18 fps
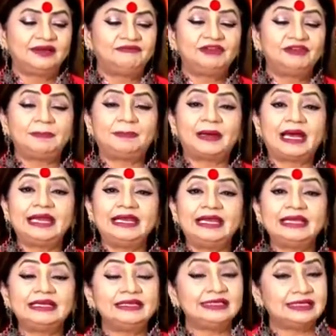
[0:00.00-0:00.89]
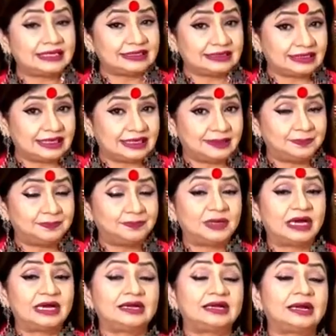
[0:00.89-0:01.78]
व्यापारिक यात्रा
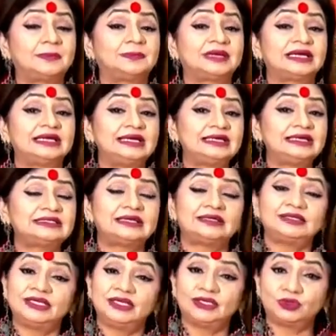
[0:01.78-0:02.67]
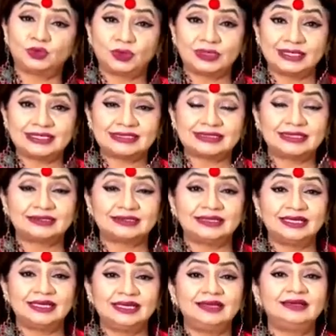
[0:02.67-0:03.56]
अगर आप करना चाहते हैं तो कर
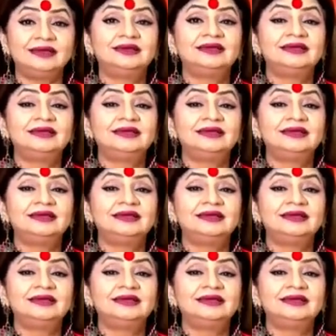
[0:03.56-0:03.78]
सकते हैं